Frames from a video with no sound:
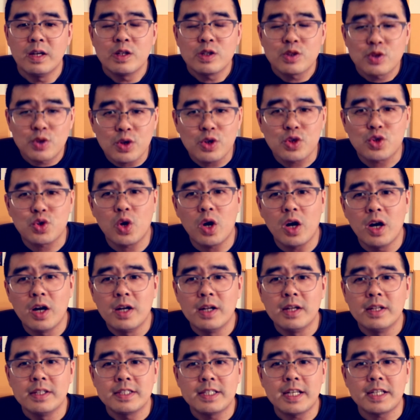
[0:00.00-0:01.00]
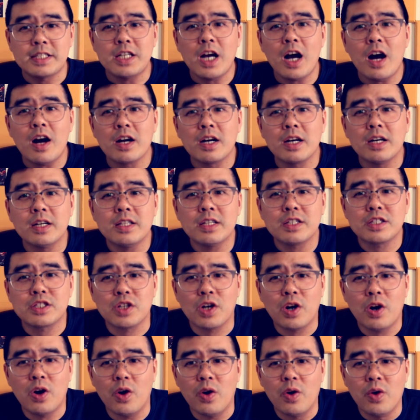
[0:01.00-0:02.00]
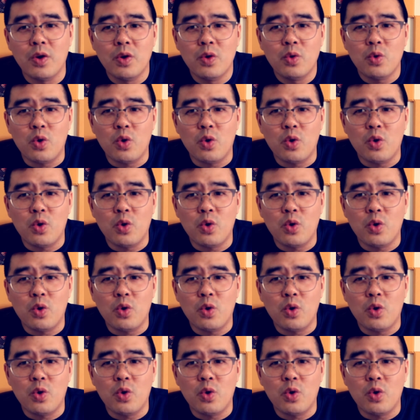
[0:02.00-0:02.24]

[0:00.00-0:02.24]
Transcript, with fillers: 所以说在唱歌的时候，